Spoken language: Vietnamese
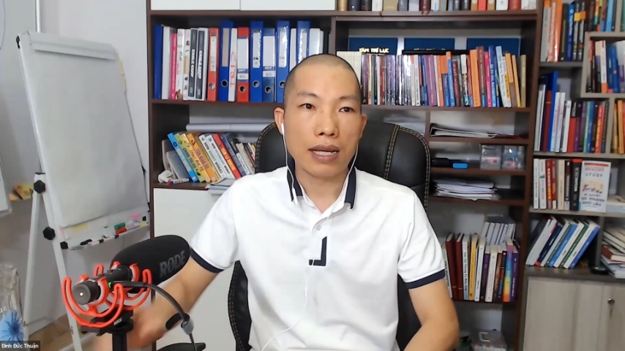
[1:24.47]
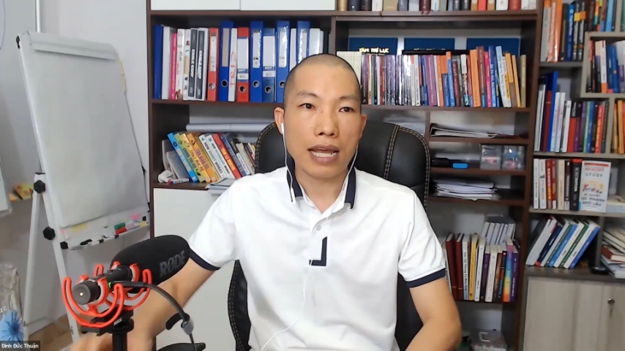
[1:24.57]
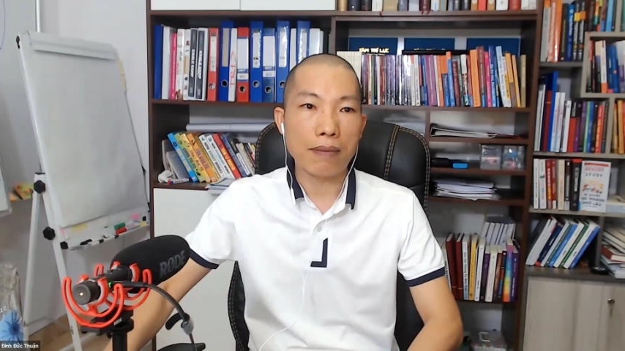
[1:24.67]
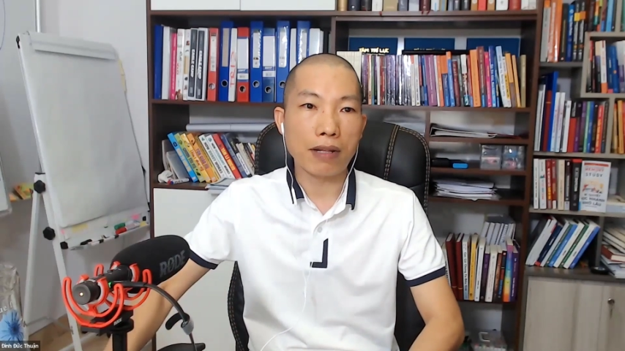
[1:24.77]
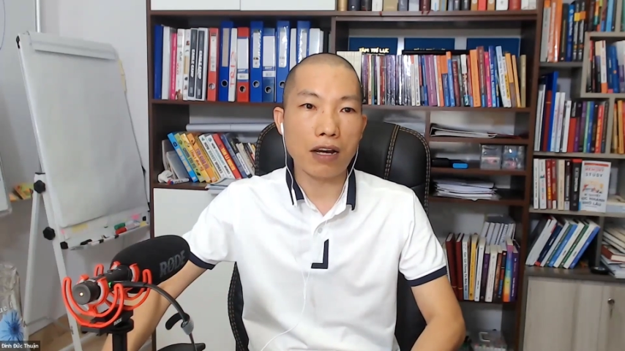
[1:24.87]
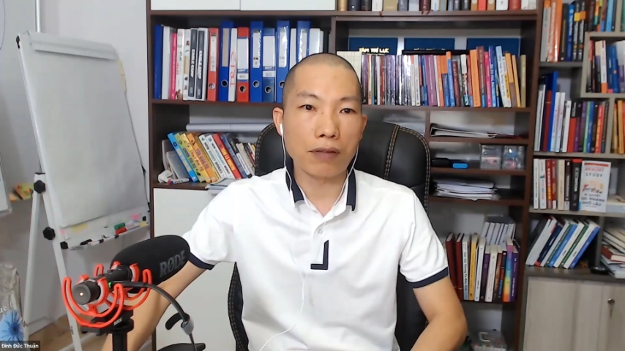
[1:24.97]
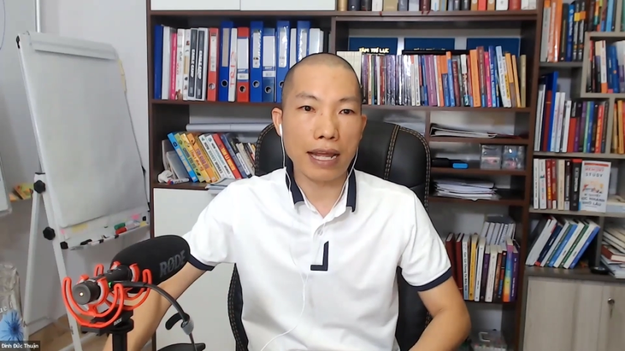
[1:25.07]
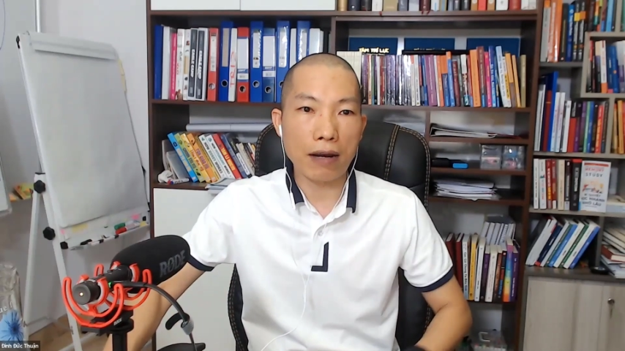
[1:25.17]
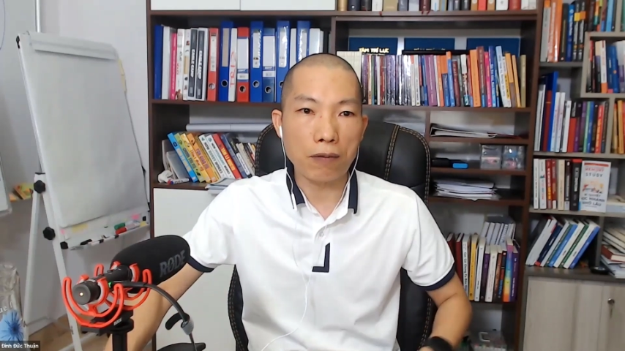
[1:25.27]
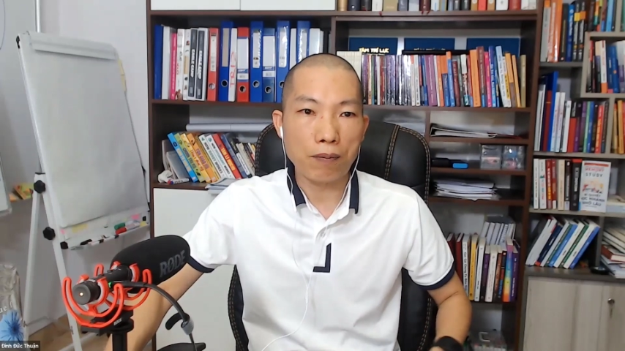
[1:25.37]
hai bán cầu
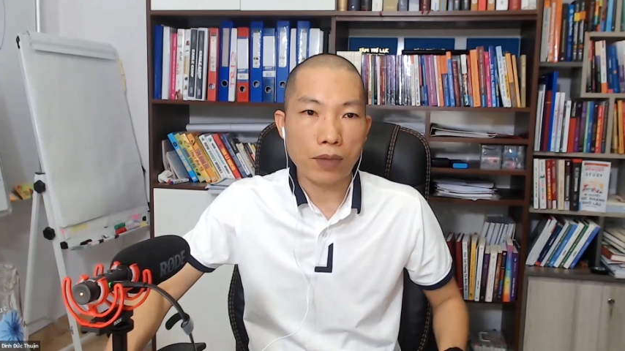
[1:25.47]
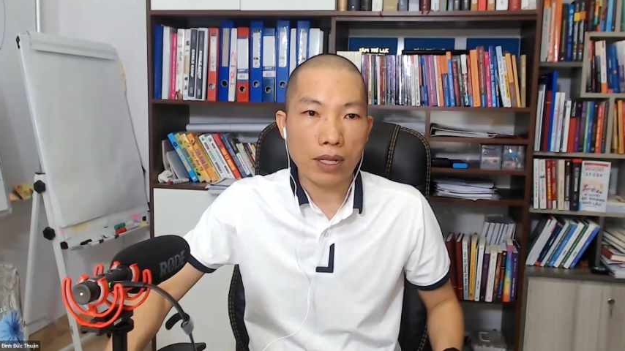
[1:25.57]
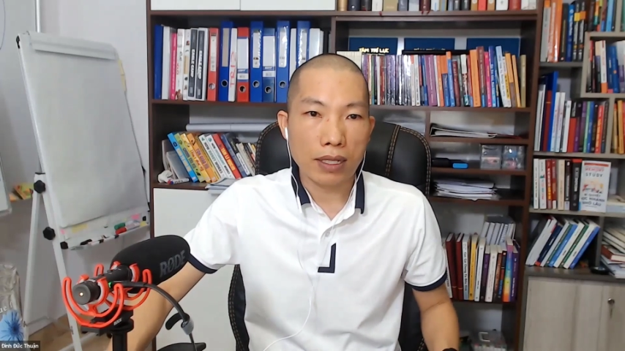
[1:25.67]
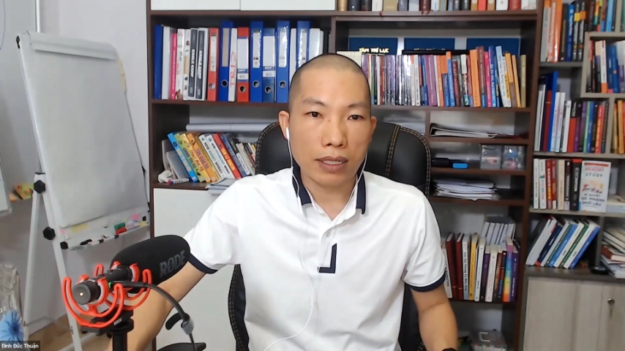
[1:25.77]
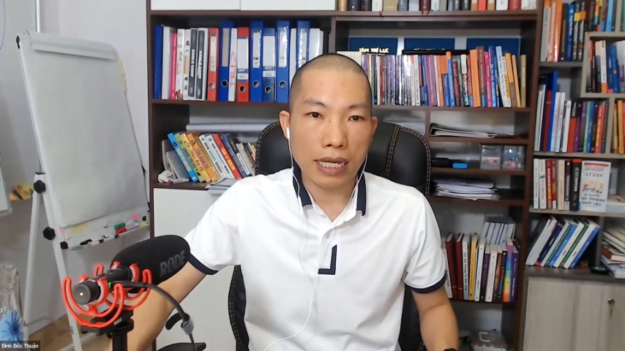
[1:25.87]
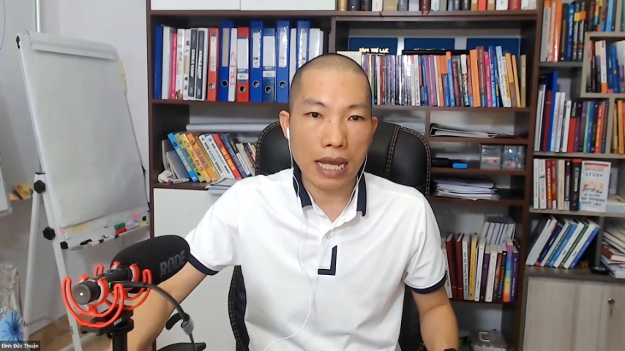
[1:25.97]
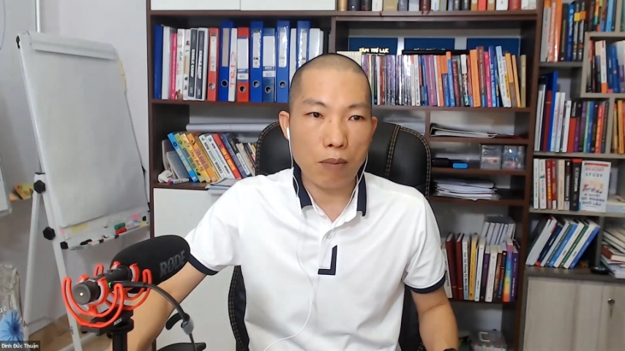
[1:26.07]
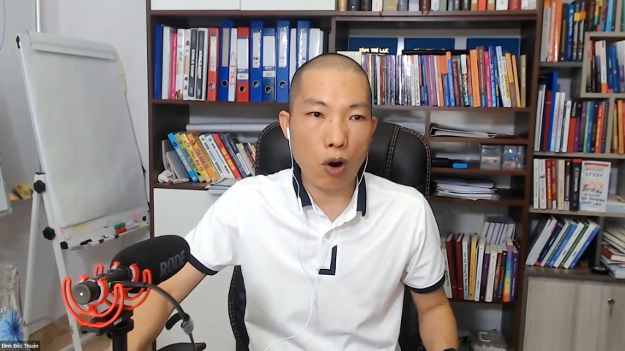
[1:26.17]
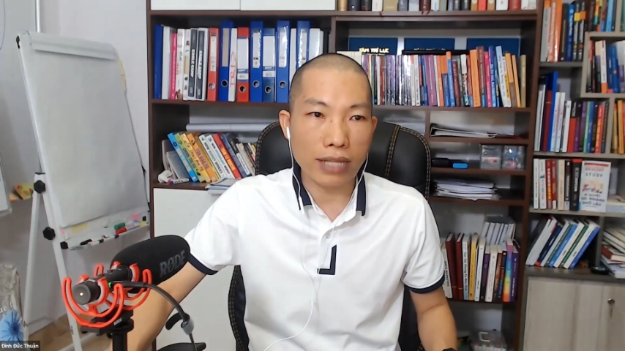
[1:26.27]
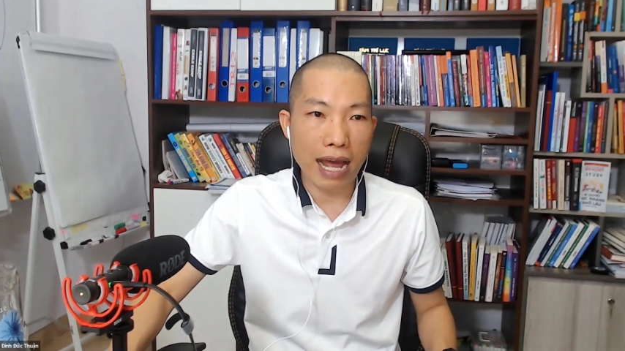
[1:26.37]
não. Thì
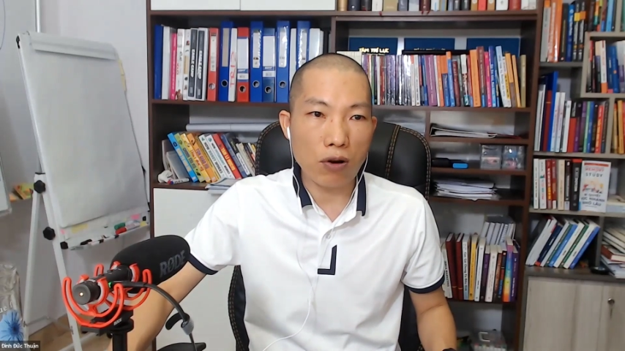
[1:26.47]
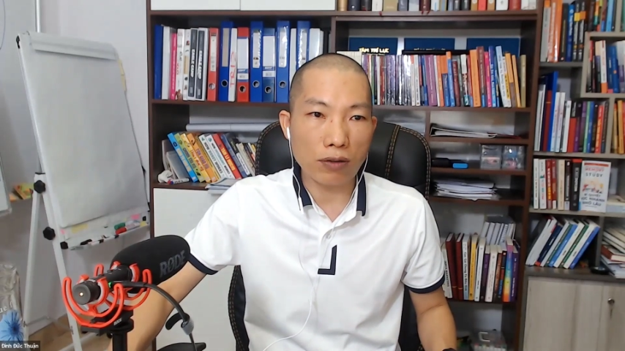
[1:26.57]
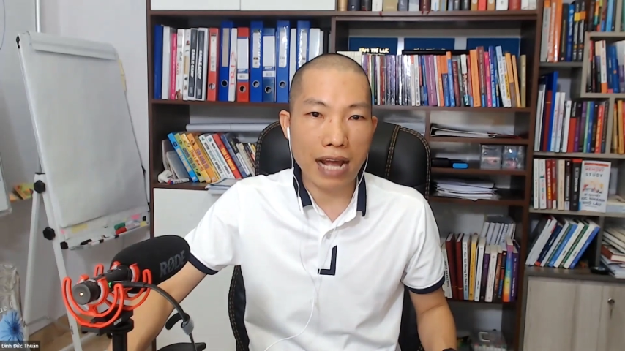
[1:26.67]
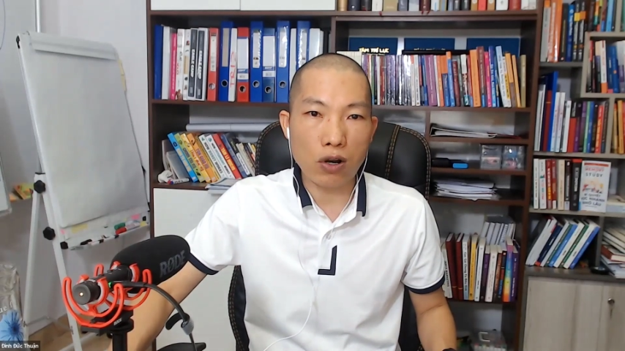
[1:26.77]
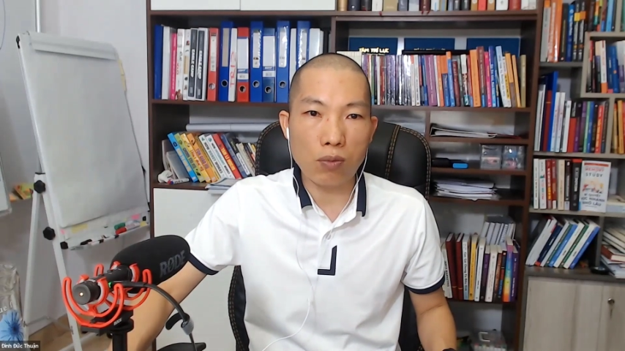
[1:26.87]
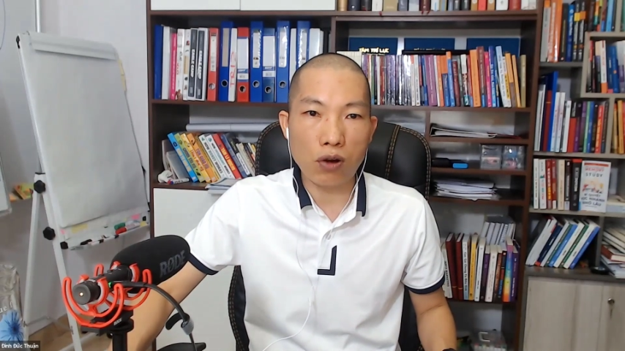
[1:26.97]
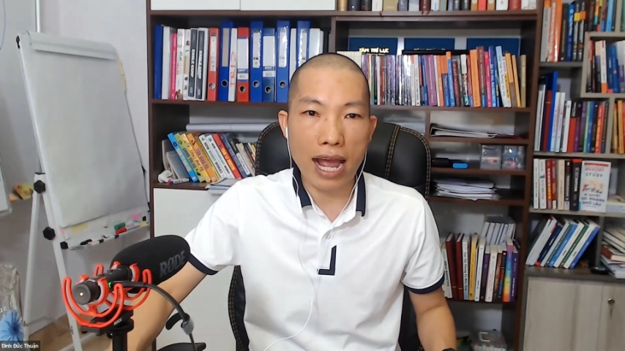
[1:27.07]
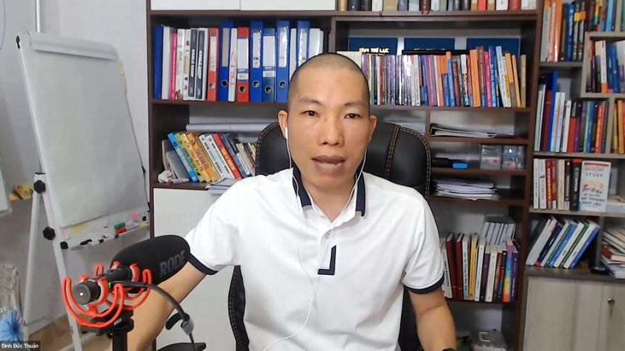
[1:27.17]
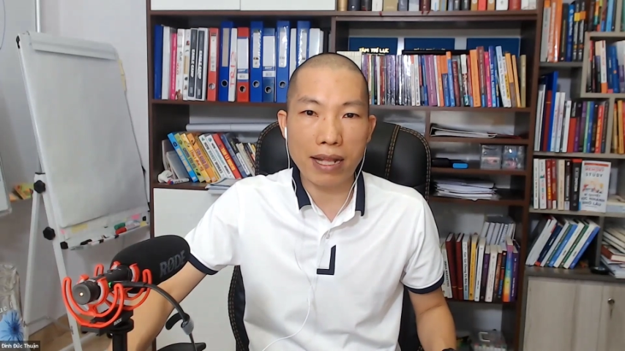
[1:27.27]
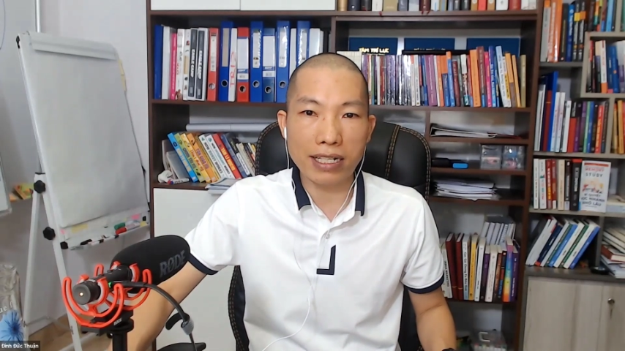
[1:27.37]
bộ não của chúng ta gồm có
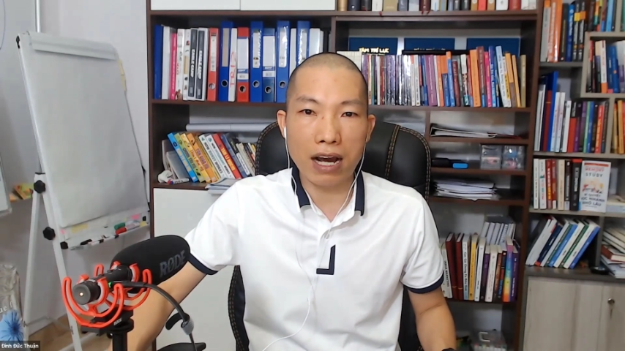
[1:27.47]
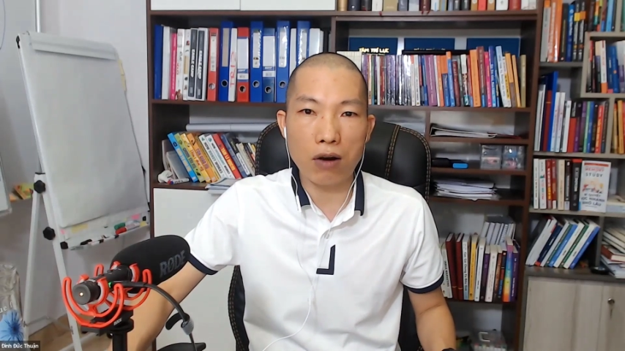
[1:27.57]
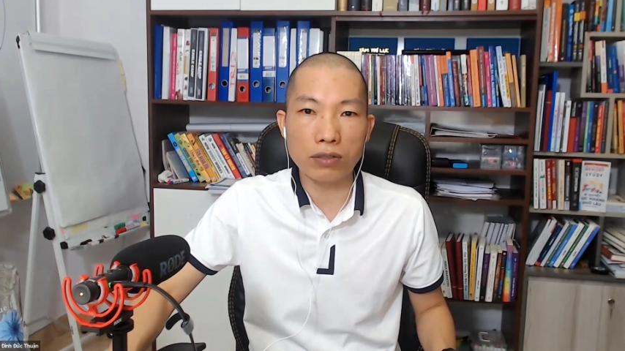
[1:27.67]
hai bán cầu.